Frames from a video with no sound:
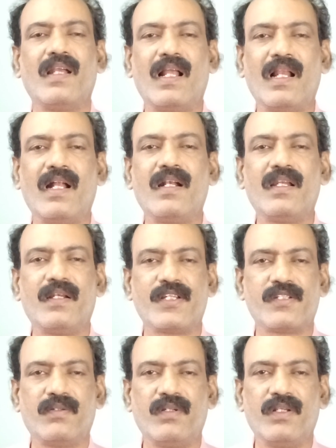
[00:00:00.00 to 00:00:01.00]
ఎలాంటి
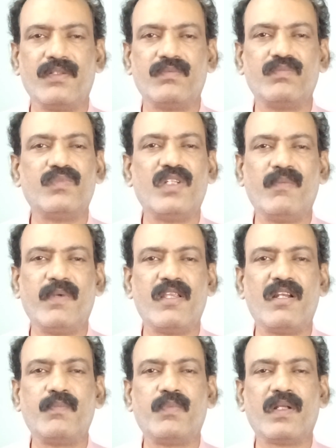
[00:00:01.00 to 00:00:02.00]
నష్టం లేదు నీ
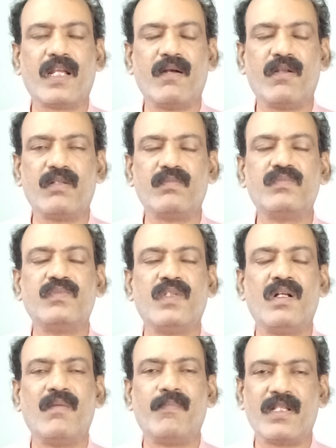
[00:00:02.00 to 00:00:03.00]
బెదిరింపులు కేవలం
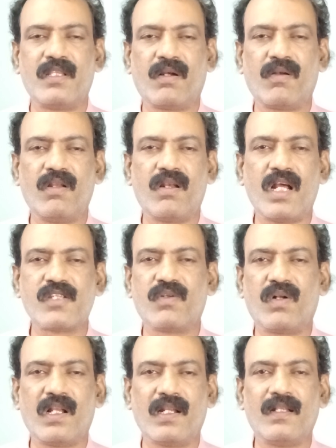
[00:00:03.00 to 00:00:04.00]
పత్రికల్లో
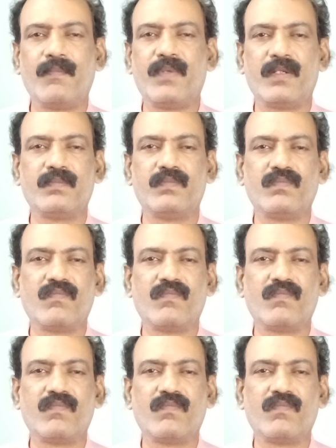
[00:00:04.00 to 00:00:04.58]
రాసుకోవడానికి తప్ప